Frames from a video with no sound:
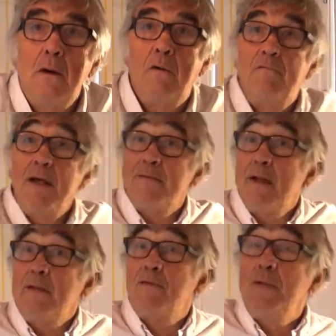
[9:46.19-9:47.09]
On va
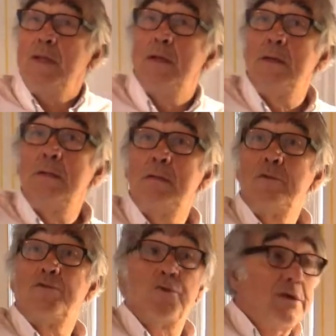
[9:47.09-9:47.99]
sélectionner
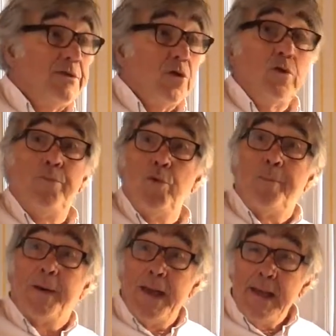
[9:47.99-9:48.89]
ceux qui sont le plus
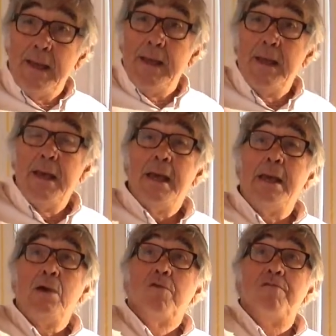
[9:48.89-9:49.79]
près
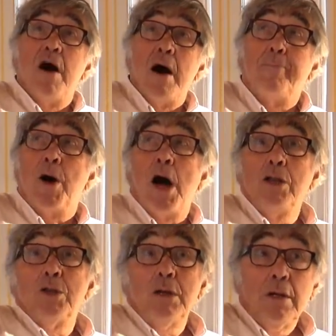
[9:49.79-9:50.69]
et on va
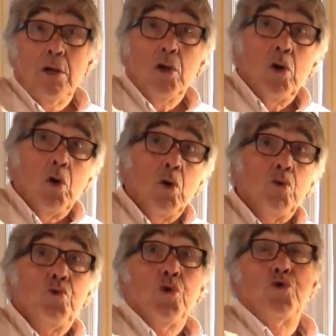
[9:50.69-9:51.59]
prendre
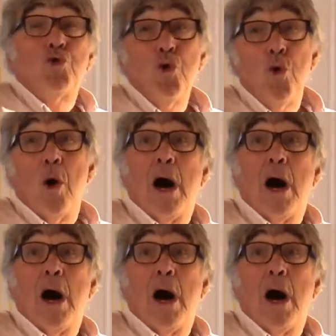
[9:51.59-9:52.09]
de 2